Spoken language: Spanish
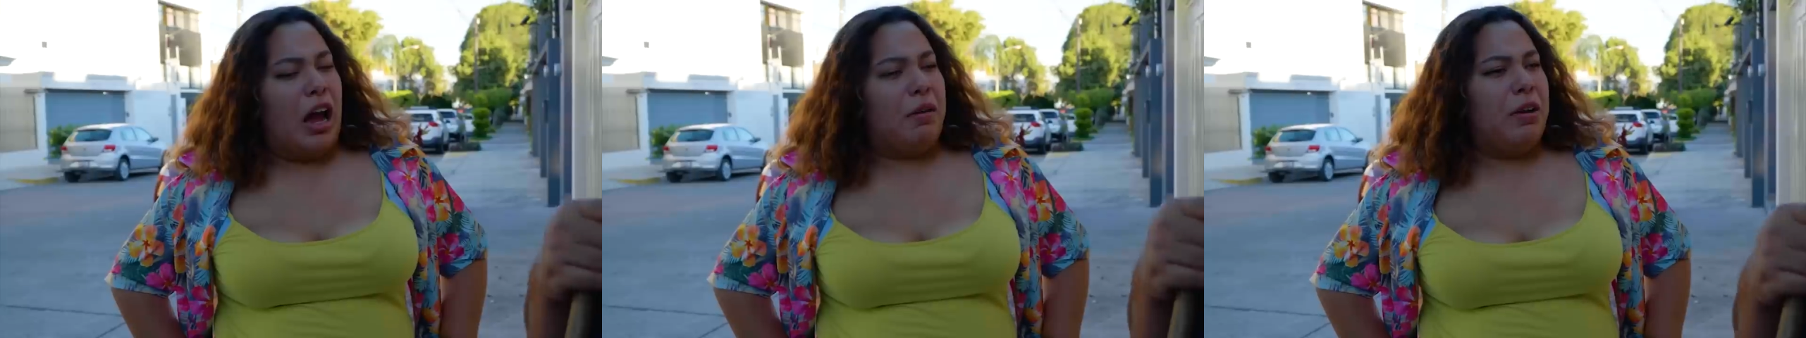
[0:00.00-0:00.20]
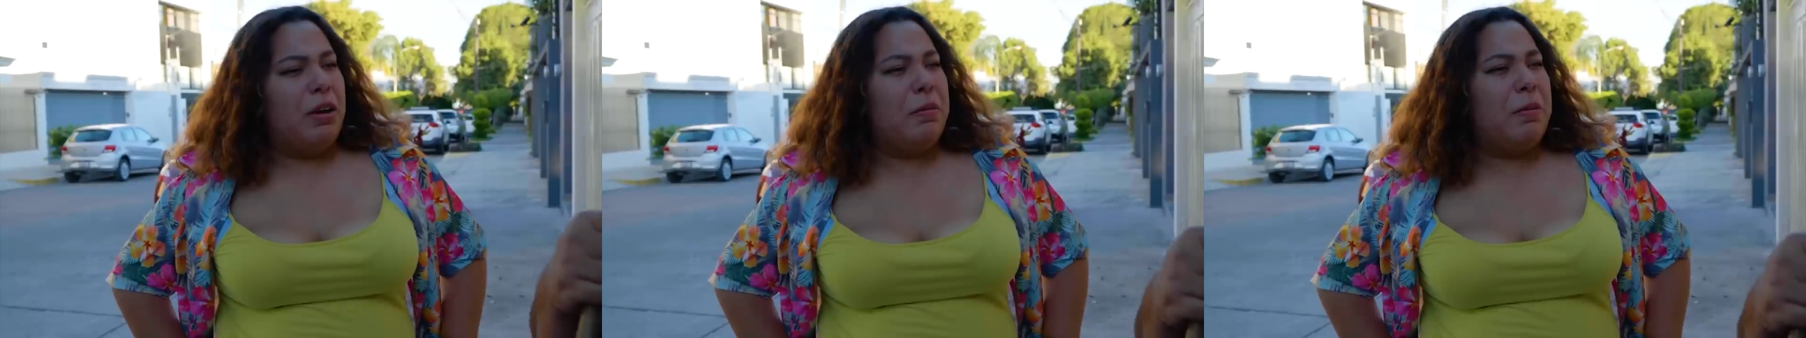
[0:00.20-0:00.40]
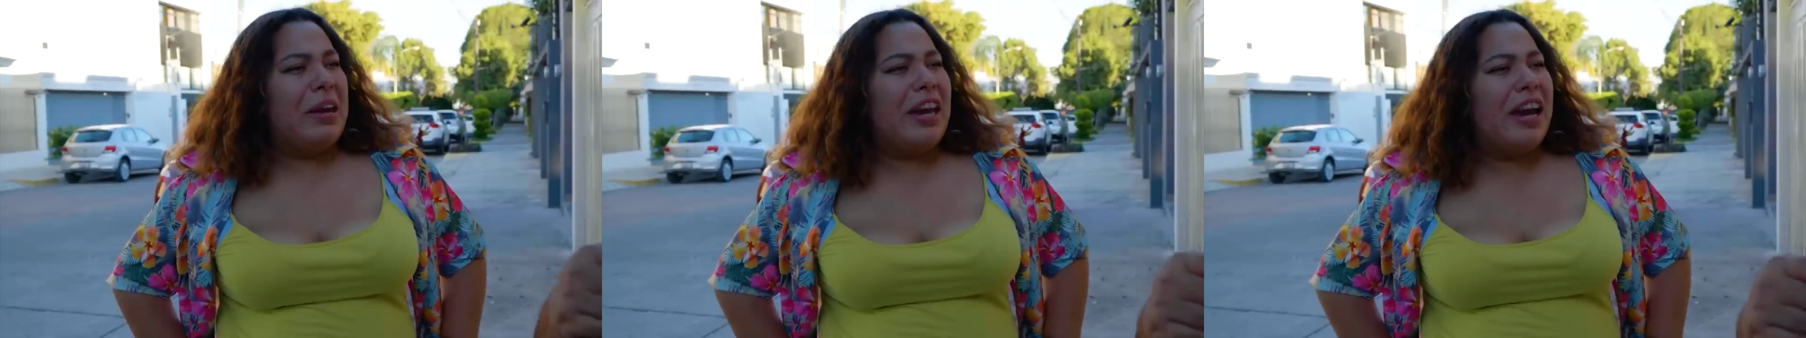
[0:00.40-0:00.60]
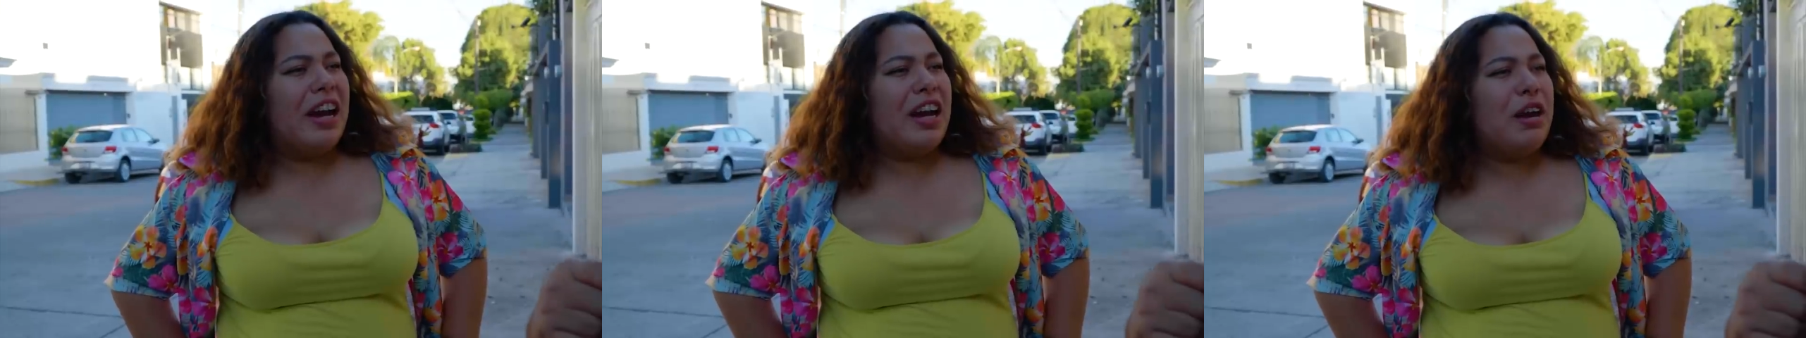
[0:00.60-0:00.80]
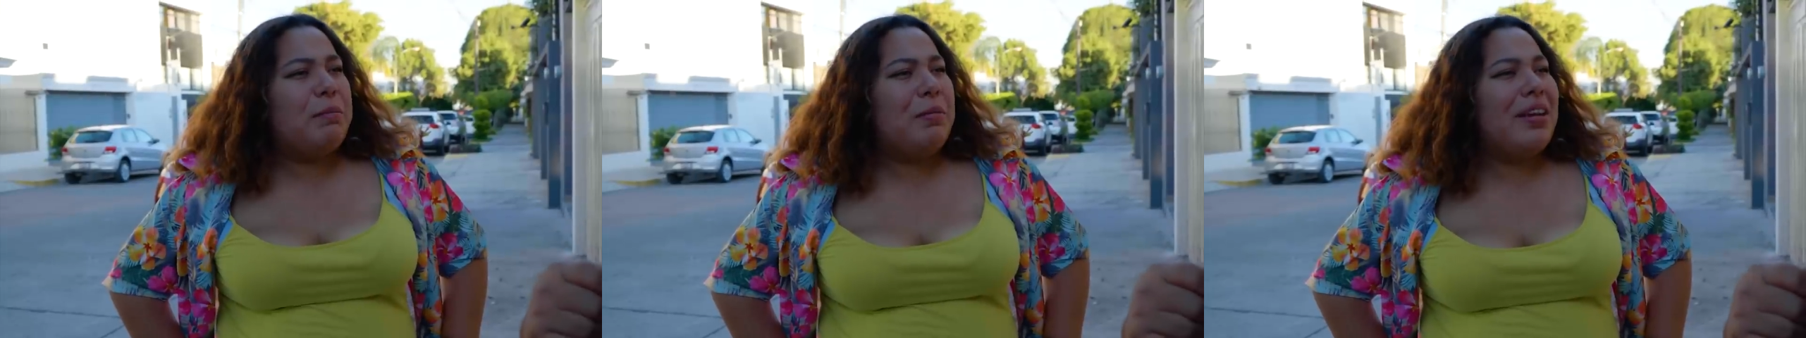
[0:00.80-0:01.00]
A ver,
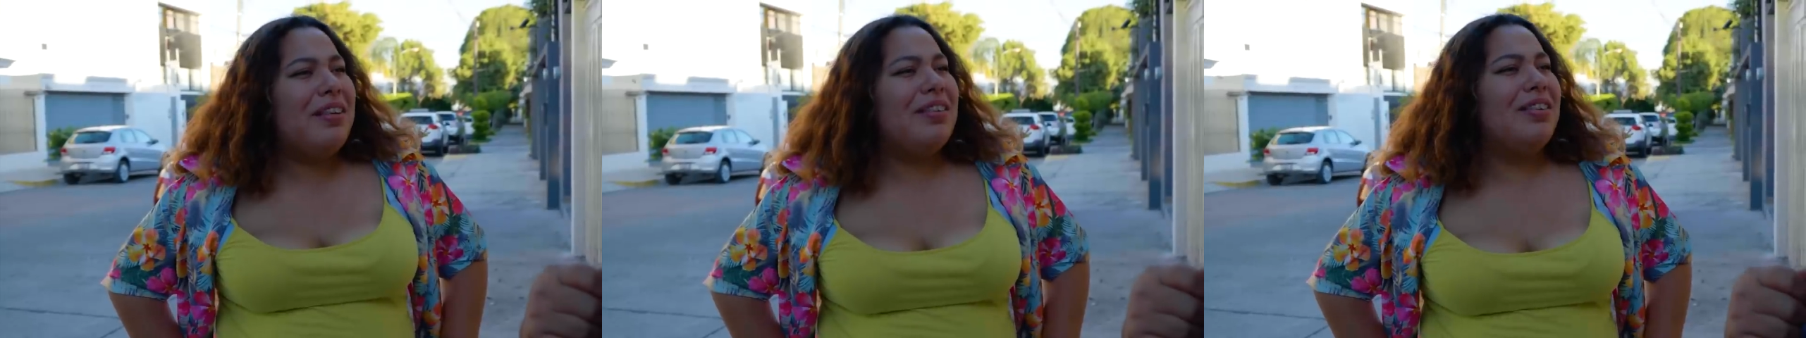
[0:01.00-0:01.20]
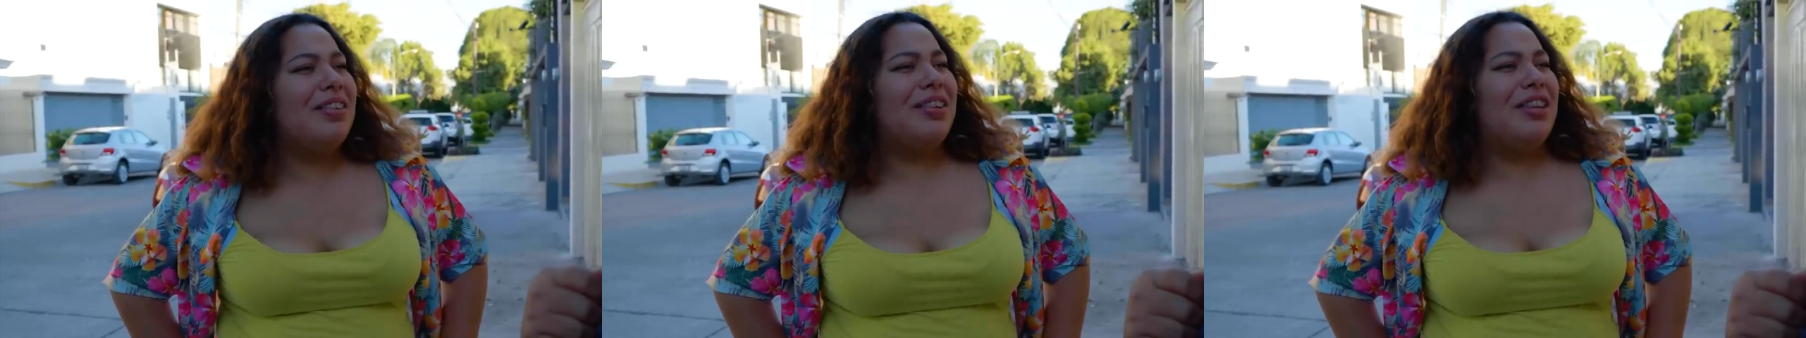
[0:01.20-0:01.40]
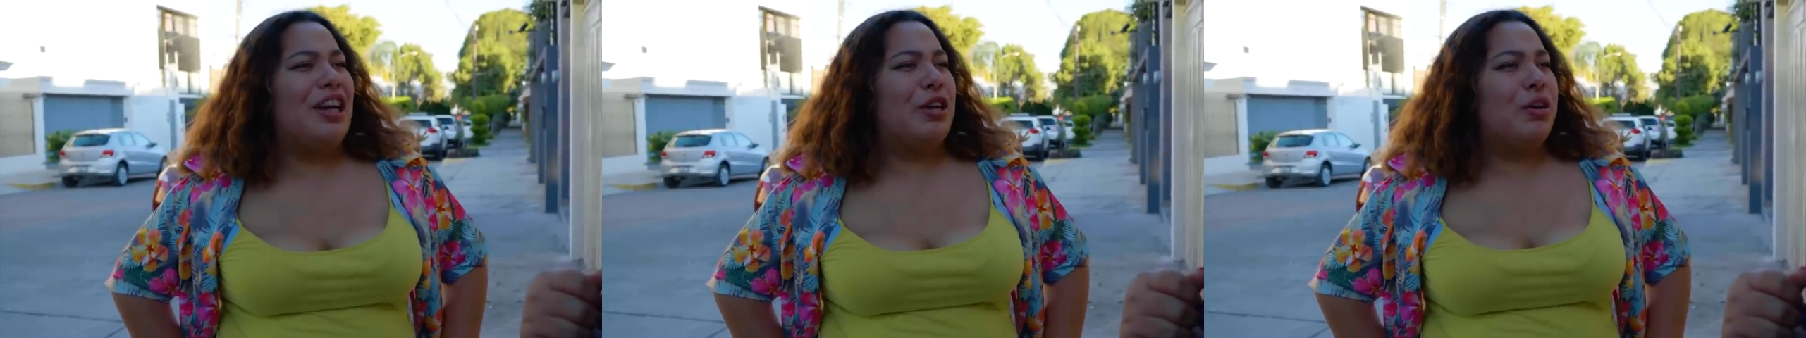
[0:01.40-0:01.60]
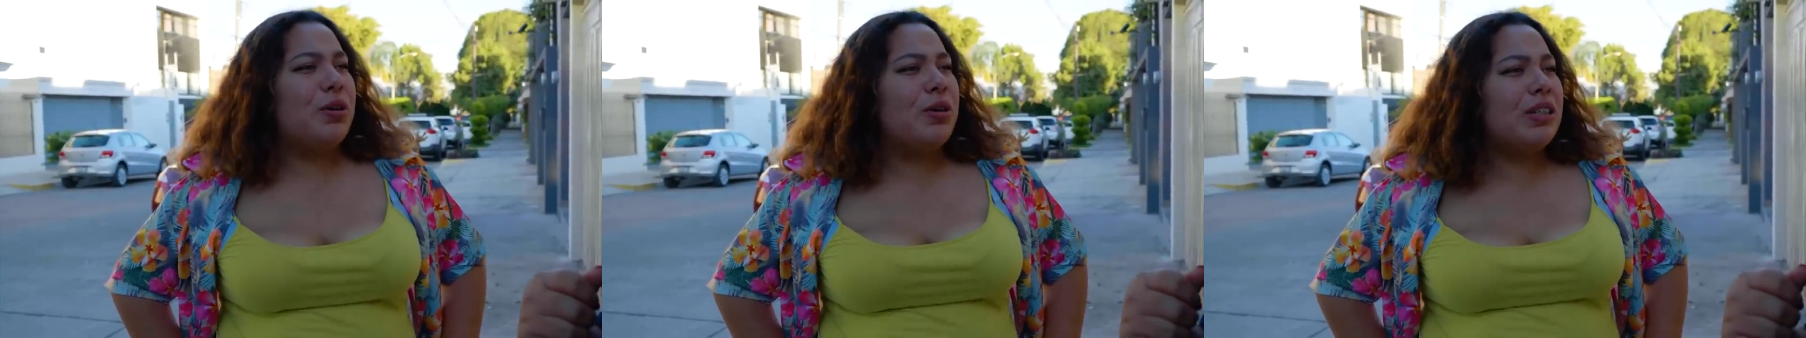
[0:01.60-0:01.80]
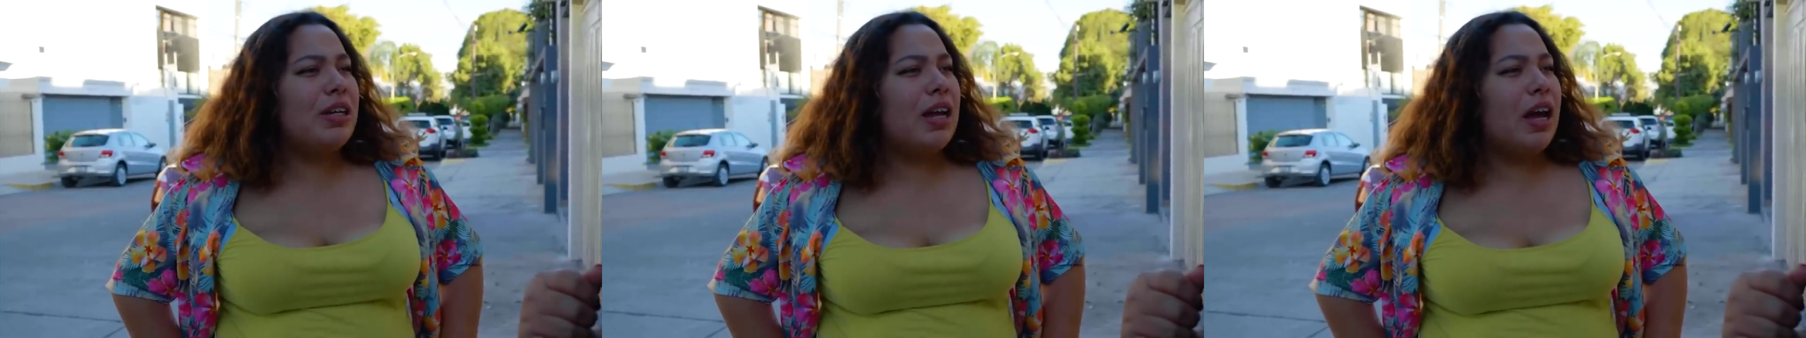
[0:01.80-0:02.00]
vieja
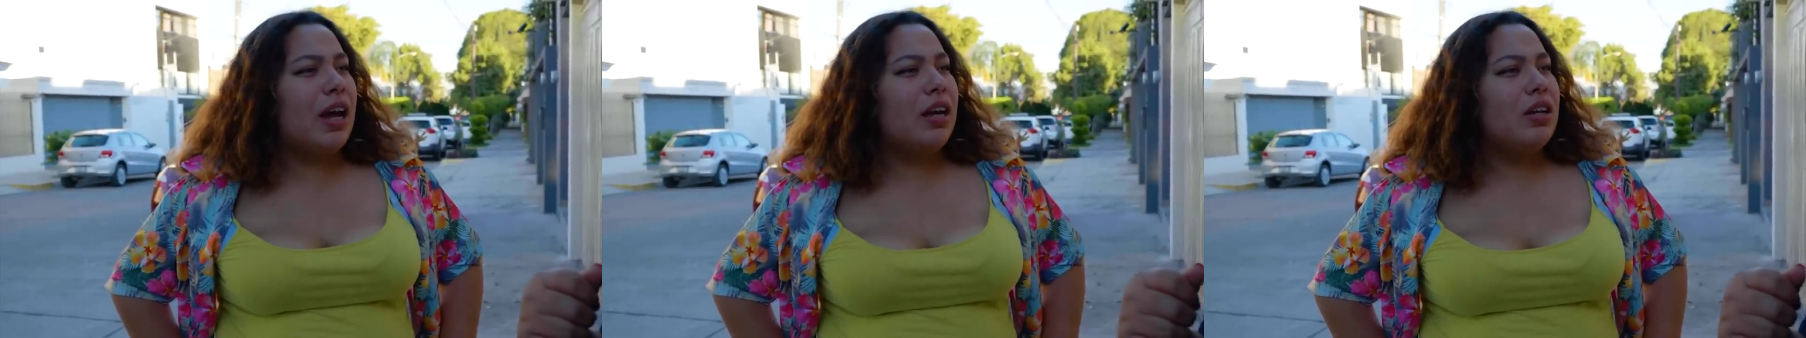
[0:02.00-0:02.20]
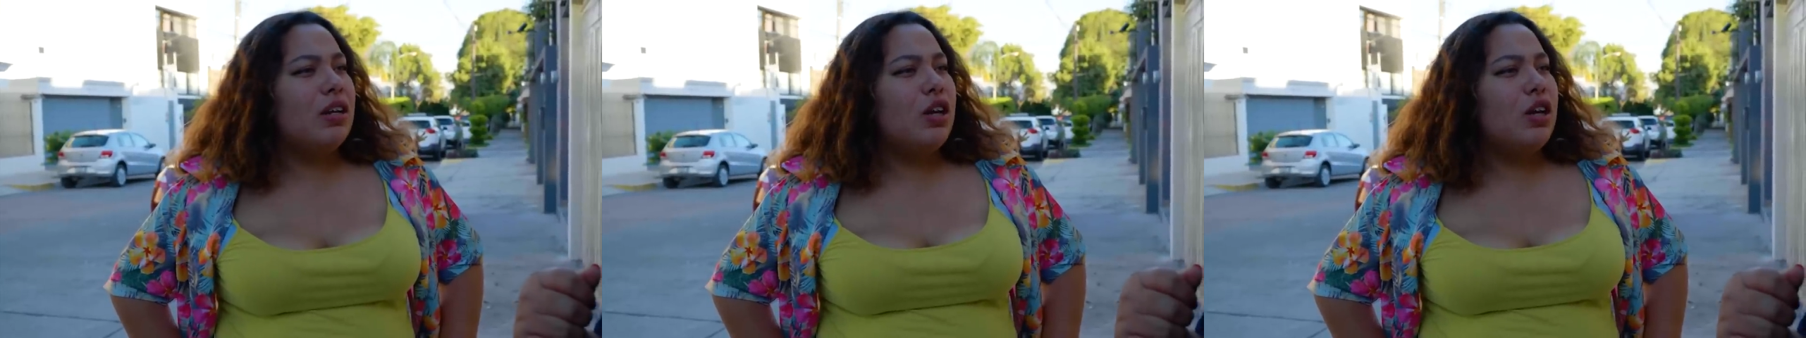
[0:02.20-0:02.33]
mentirosa.